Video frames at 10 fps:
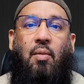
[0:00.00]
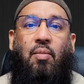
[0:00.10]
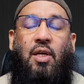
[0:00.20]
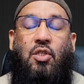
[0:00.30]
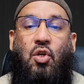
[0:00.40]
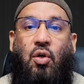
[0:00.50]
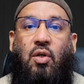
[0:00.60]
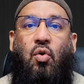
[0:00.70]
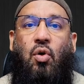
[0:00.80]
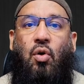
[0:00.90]
mais sans
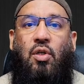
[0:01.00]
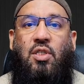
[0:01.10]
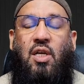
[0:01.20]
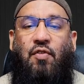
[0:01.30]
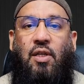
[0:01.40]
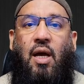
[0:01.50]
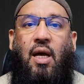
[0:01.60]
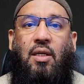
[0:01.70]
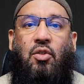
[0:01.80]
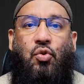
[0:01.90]
que ça vienne
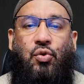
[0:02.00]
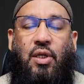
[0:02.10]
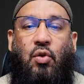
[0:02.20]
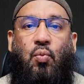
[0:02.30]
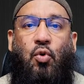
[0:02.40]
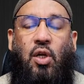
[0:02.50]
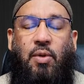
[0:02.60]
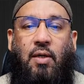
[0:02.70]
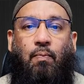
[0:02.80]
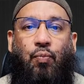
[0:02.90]
un sujet de
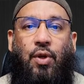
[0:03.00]
polémique